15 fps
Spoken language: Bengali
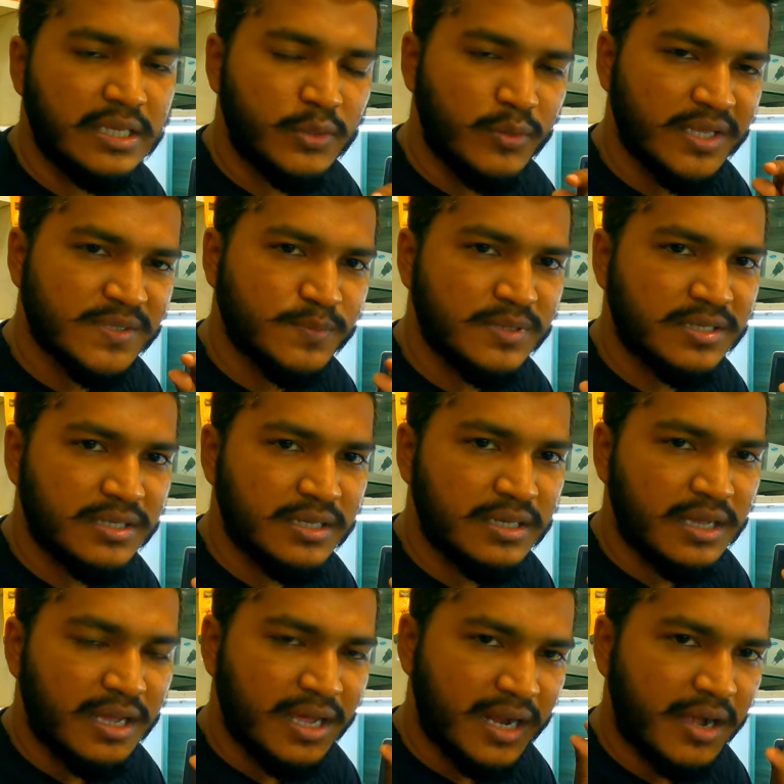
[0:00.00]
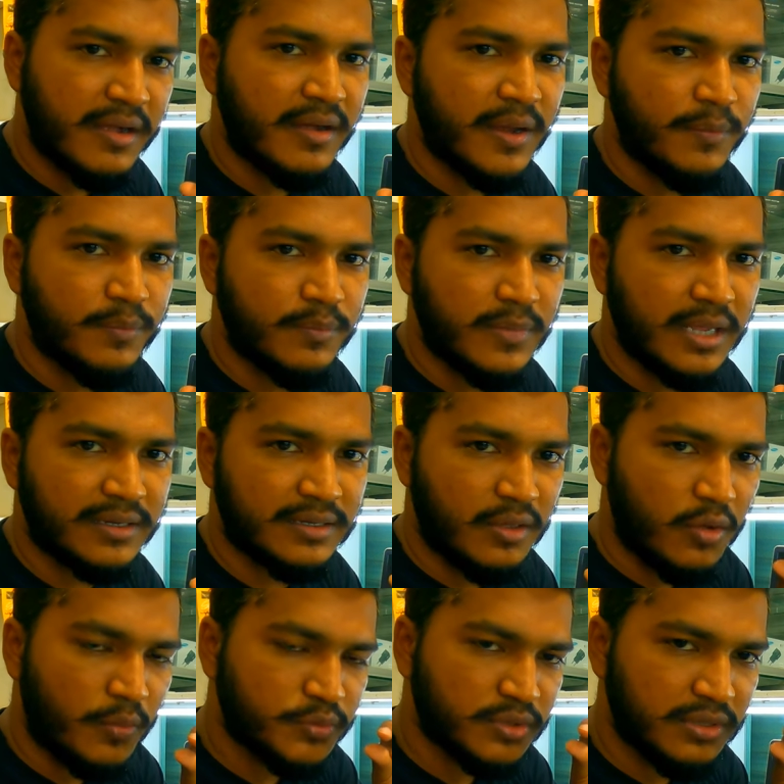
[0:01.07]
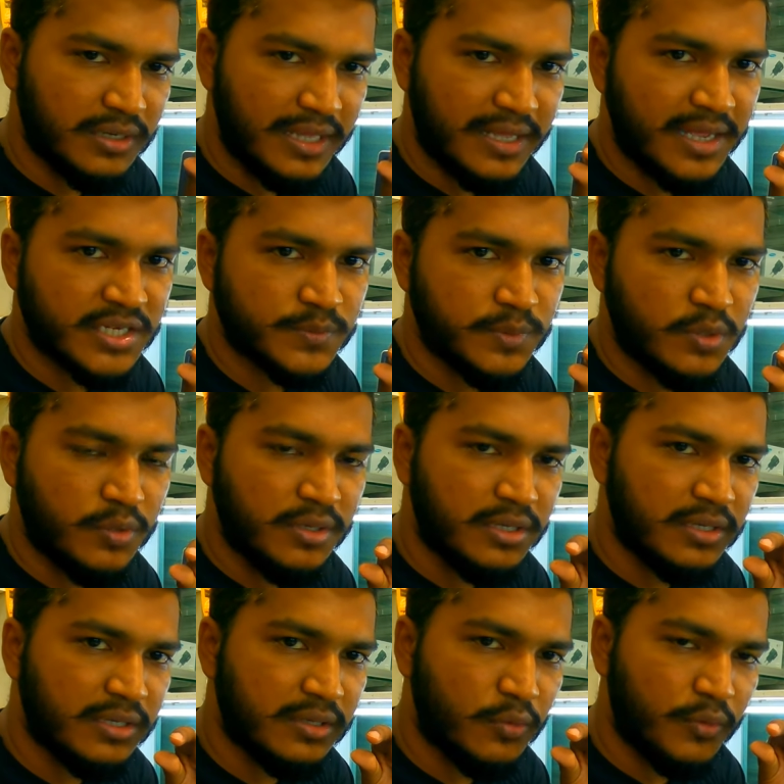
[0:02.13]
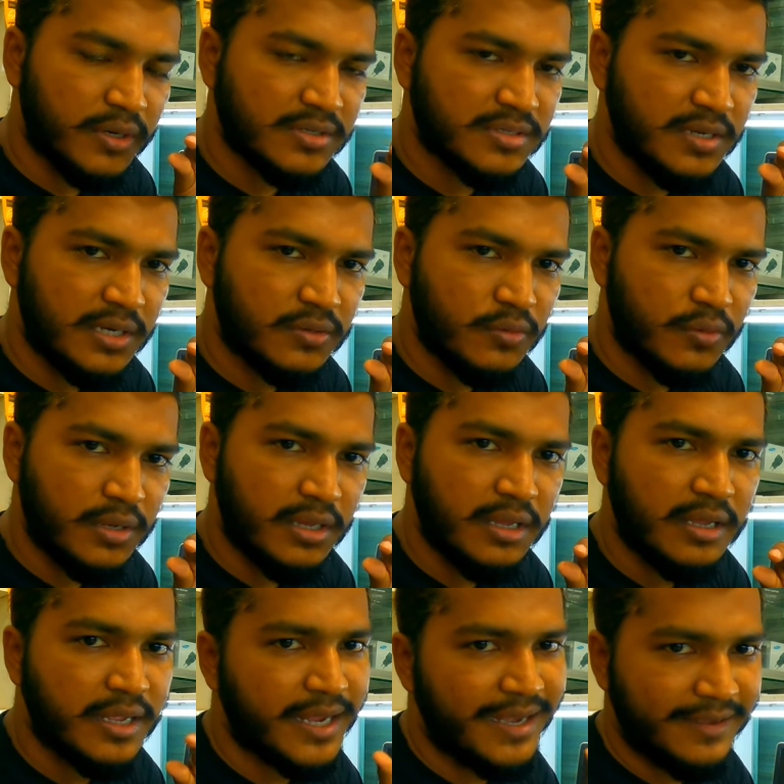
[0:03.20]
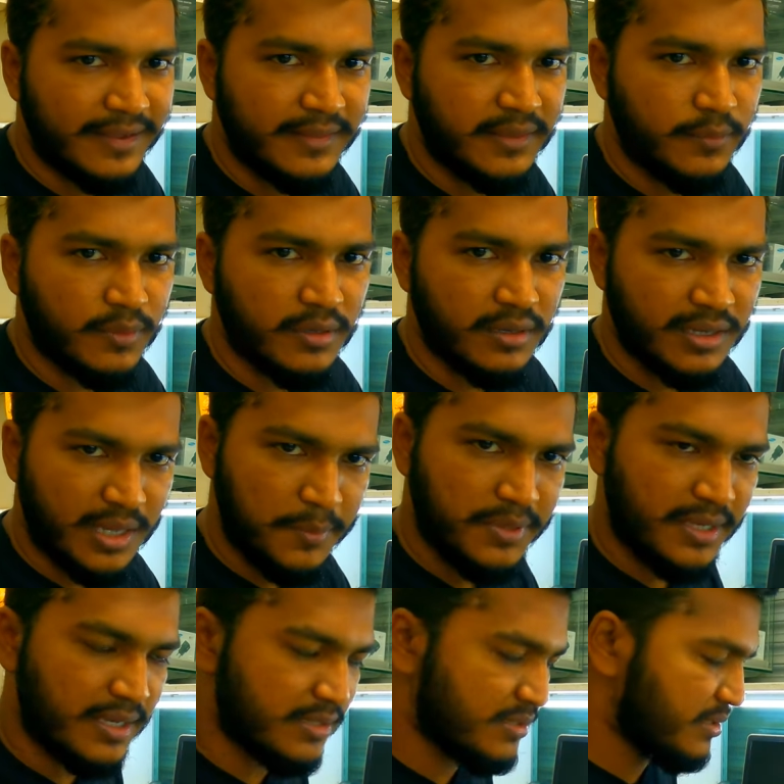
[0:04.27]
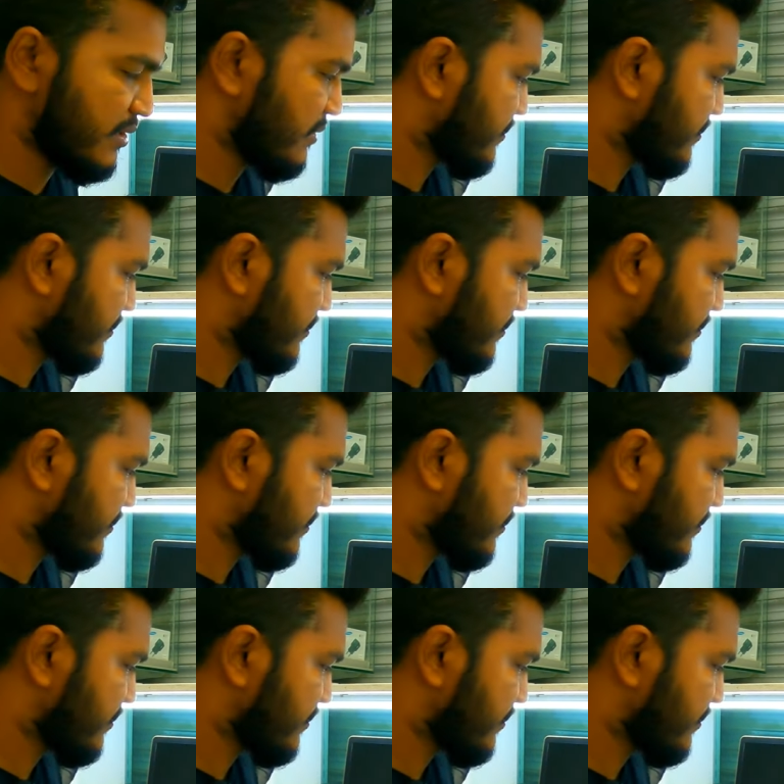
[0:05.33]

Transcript: ইউএসবি হার্ড ড্রাইভ একটা অপশন লেখা আসবে ওই ওটা সিলেক্ট করে এন্টার দিবেন আমি দেখাচ্ছি